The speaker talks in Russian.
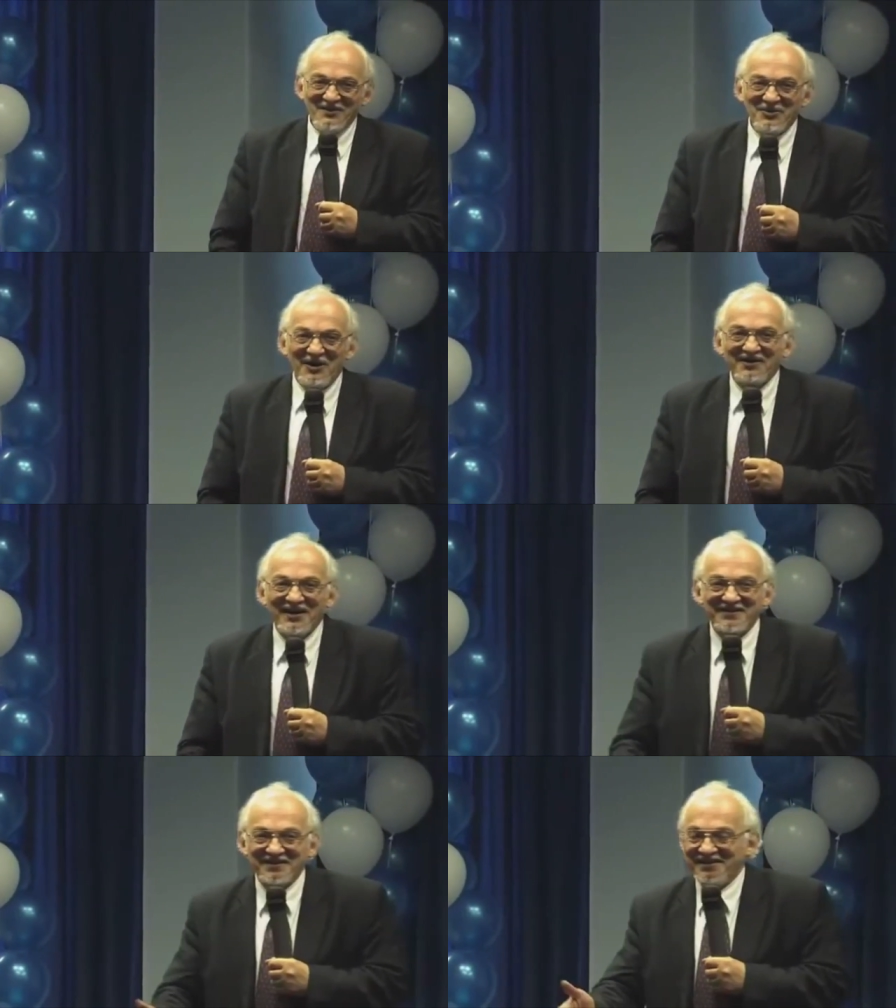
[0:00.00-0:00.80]
Ну а
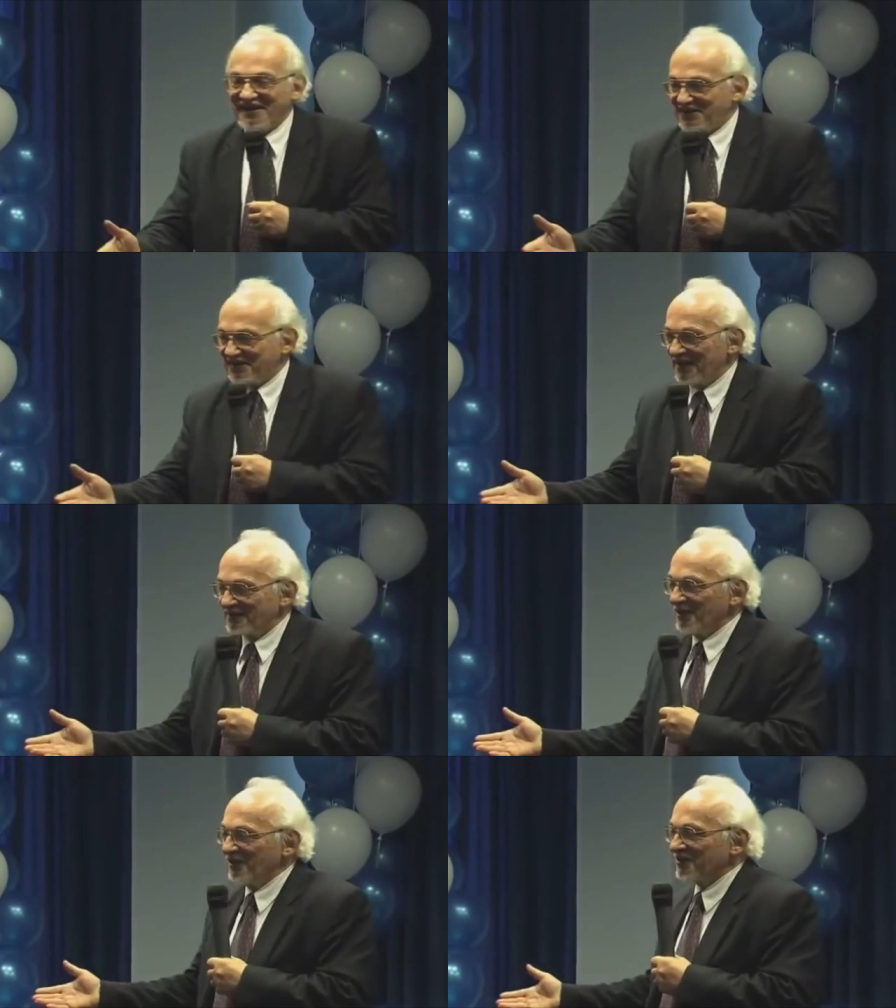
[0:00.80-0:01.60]
как же иначе? Нам
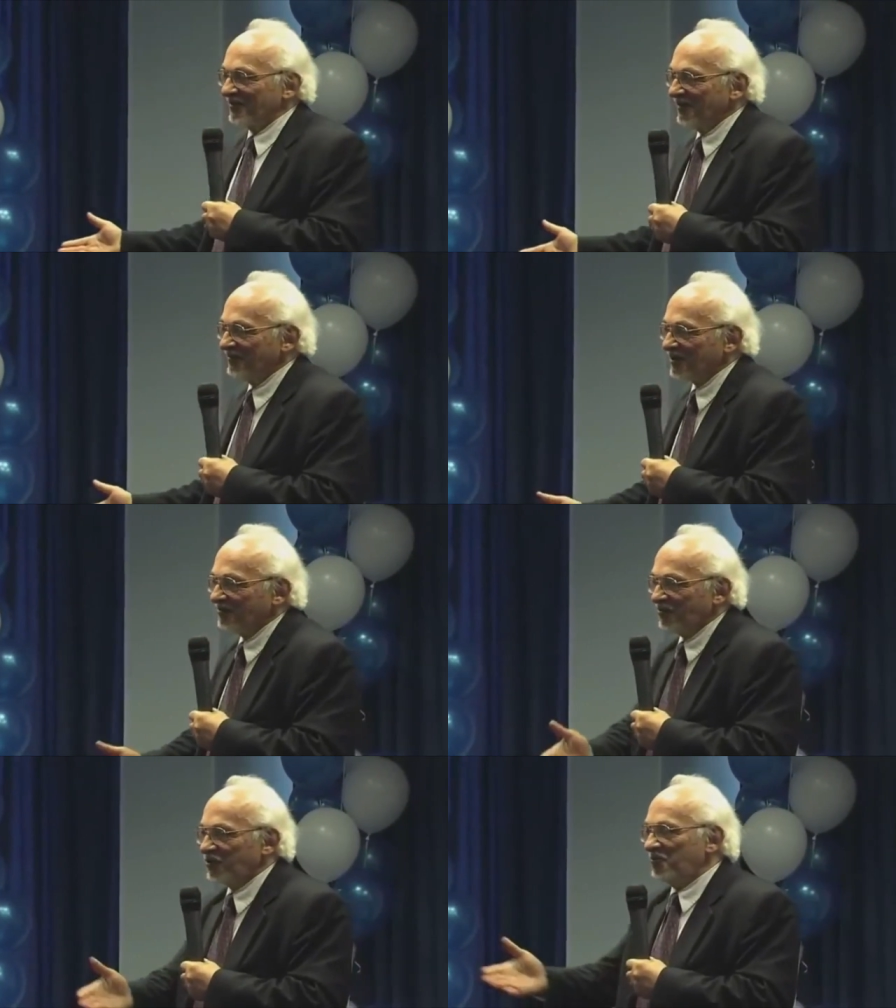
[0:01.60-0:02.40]
же нужно, мы, мы же
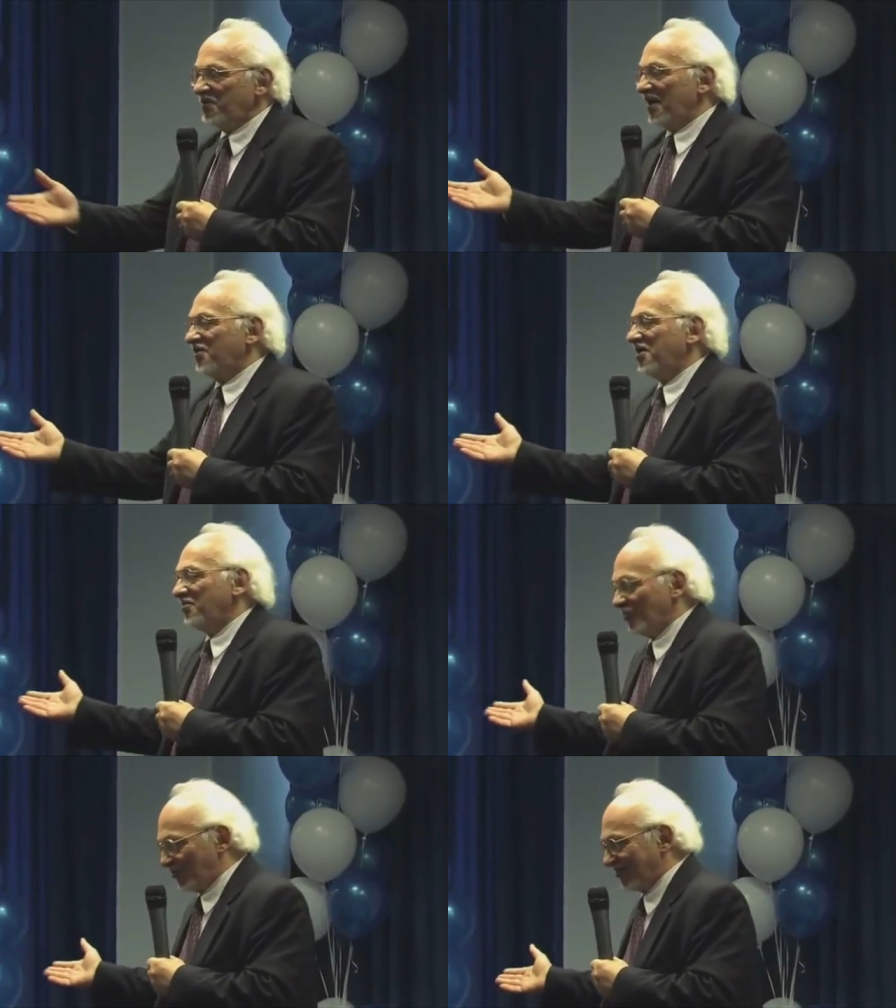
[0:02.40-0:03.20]
всю
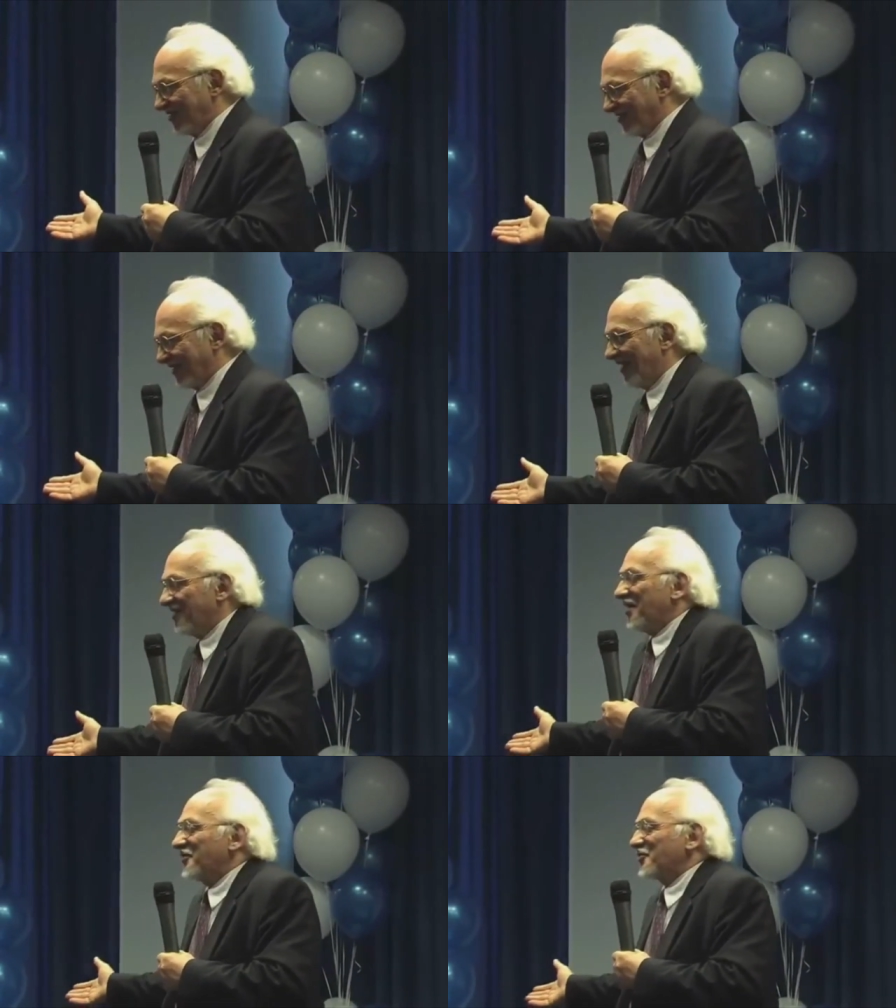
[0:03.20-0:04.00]
биохимию сделали, а
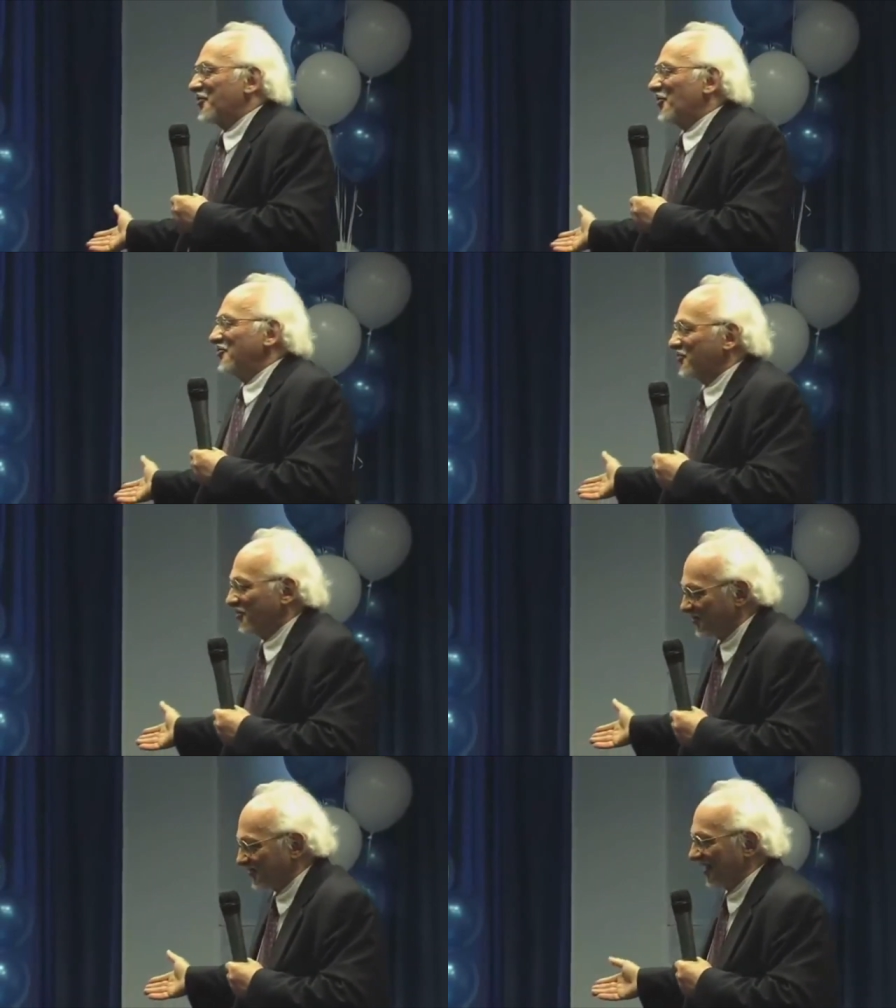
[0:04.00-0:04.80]
как же, кровь же
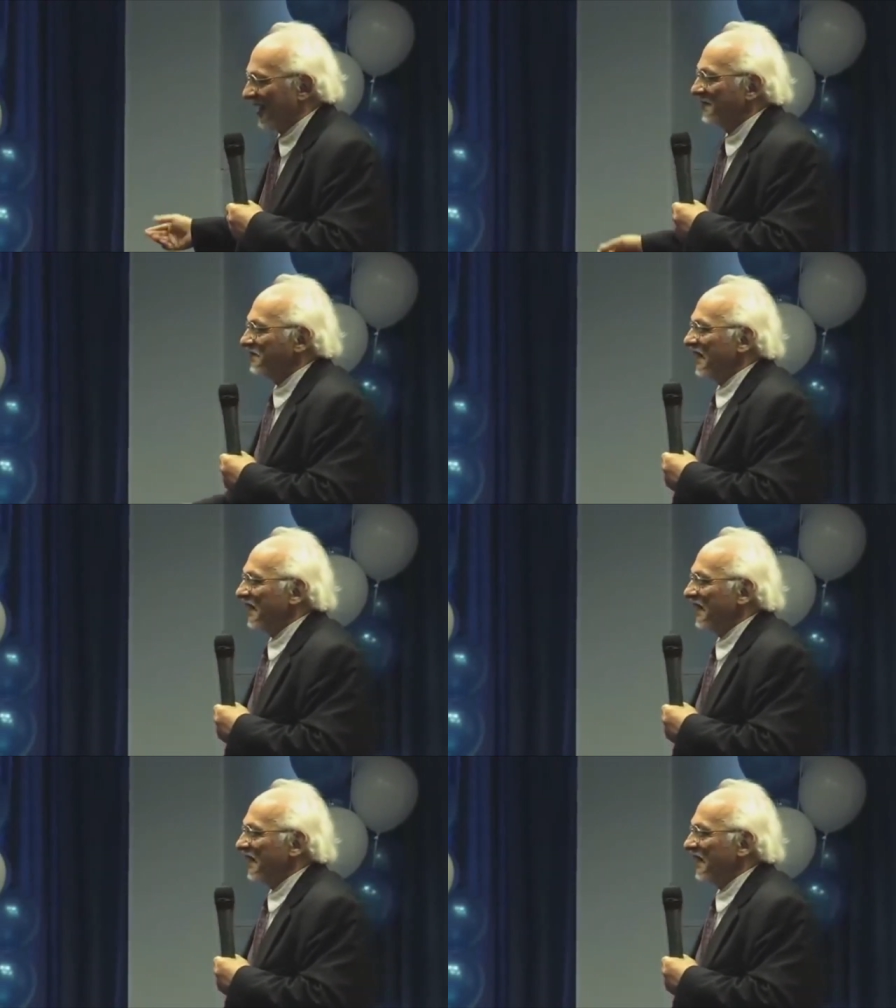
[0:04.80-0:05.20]
нужна.